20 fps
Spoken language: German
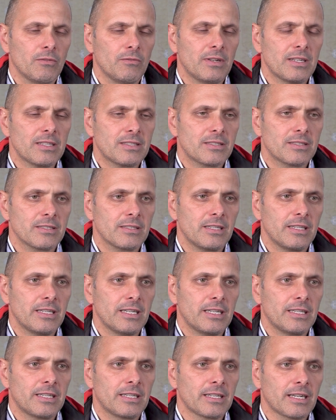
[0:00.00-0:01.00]
was
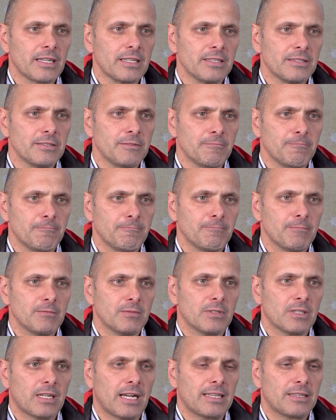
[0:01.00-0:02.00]
einen riesen
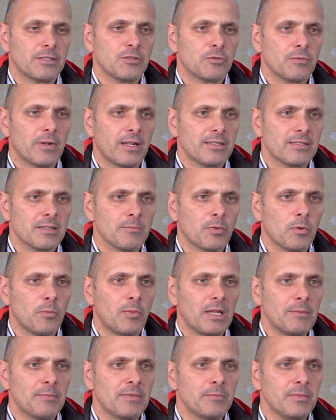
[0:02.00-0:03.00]
Rattenschwanz an
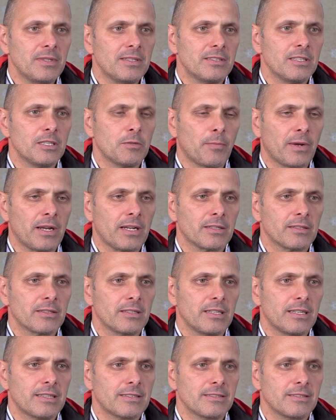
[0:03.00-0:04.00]
Problemen mit sich bringt.
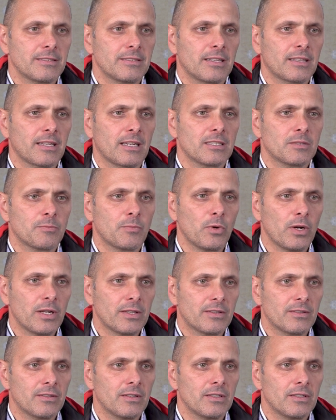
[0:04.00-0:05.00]
Erstens der Transport,